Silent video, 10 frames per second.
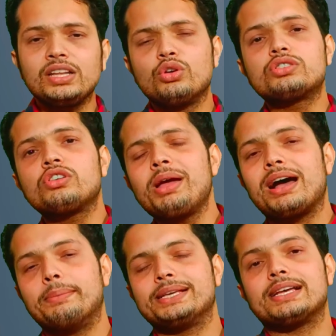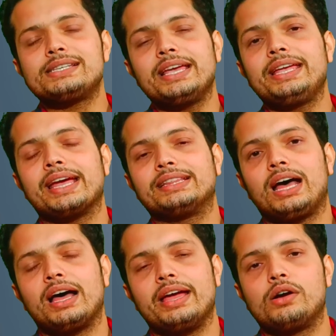दोस्तों मैं हमेशा से ही
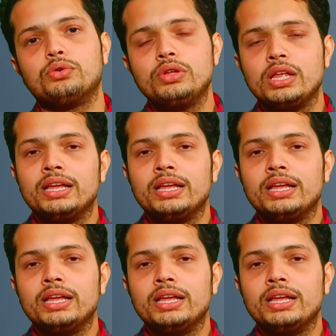कहता आया हूं